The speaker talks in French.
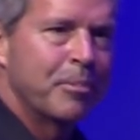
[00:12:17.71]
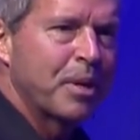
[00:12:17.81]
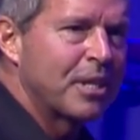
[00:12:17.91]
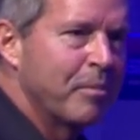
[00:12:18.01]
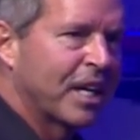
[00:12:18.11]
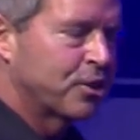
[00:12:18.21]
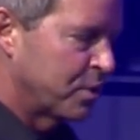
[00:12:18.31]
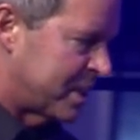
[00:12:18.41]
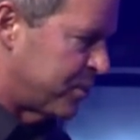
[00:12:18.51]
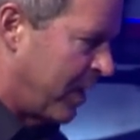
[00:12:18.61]
Ce n'est pas seulement quelque
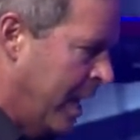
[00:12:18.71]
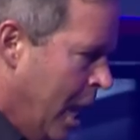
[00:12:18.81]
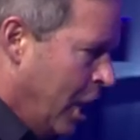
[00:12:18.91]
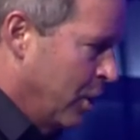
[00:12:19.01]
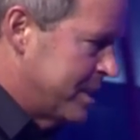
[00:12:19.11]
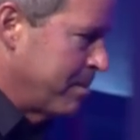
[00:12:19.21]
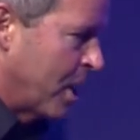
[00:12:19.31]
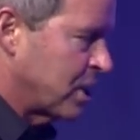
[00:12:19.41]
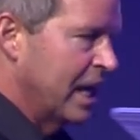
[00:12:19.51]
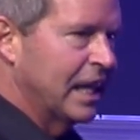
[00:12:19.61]
chose qui se fait le
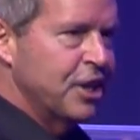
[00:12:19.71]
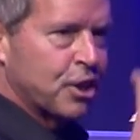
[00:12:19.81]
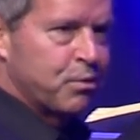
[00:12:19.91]
dimanche à l'église,